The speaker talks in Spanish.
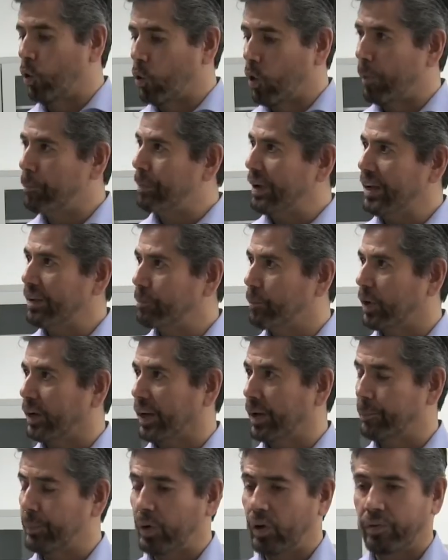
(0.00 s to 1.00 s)
Europa, por
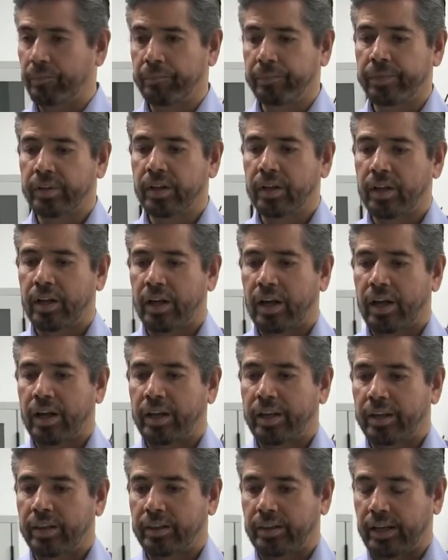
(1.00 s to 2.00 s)
ejemplo,
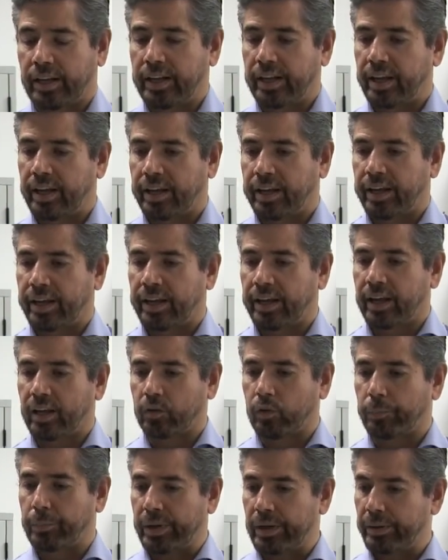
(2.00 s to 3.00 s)
tiene eh,
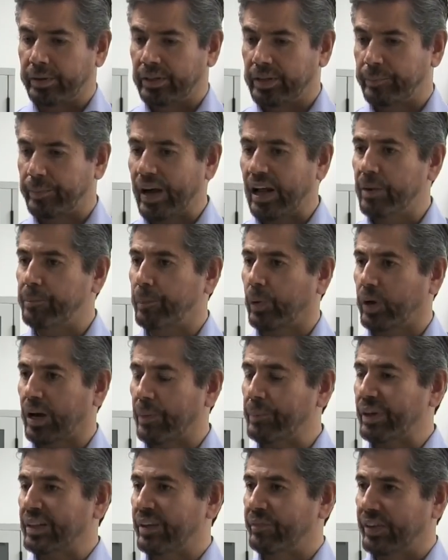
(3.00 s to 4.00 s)
su principal
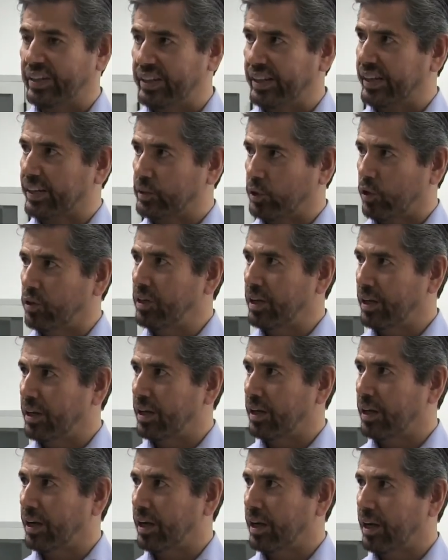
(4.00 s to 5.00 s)
programa de investigación
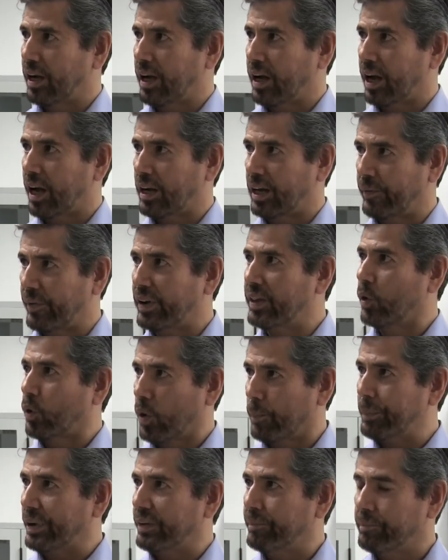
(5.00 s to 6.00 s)
a nivel de
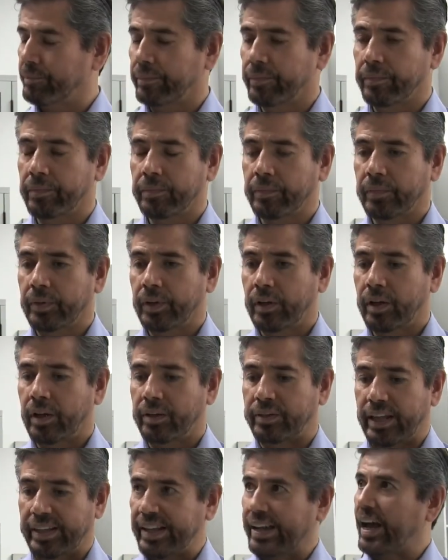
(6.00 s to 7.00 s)
Europa
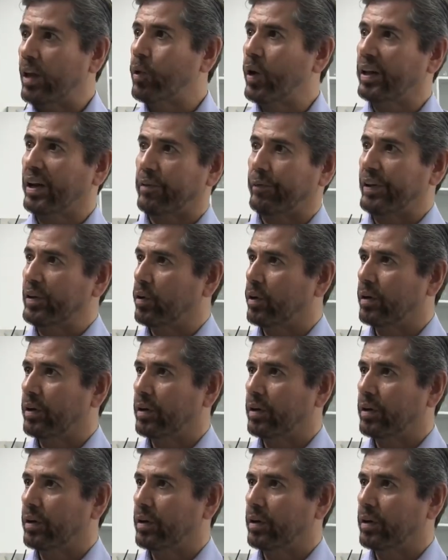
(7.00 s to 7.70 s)
dedicado al grafeno.